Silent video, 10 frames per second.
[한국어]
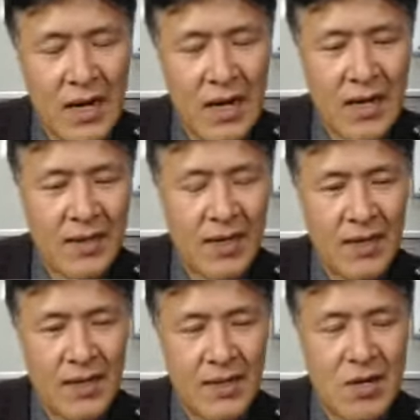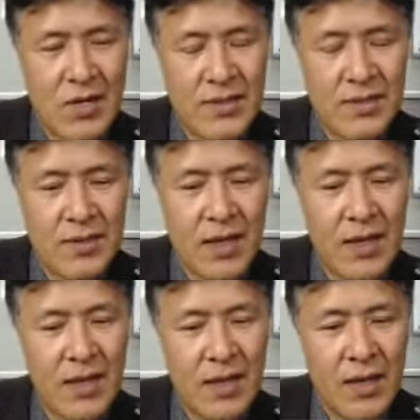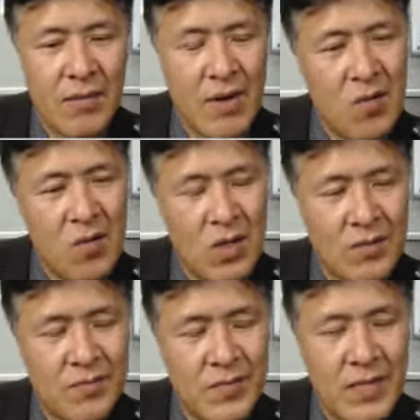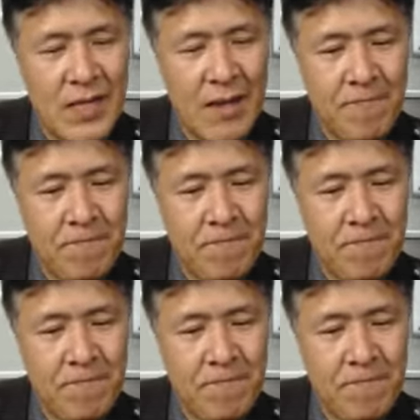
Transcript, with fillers: 약하다라고 했을 때 파워가 없습니다.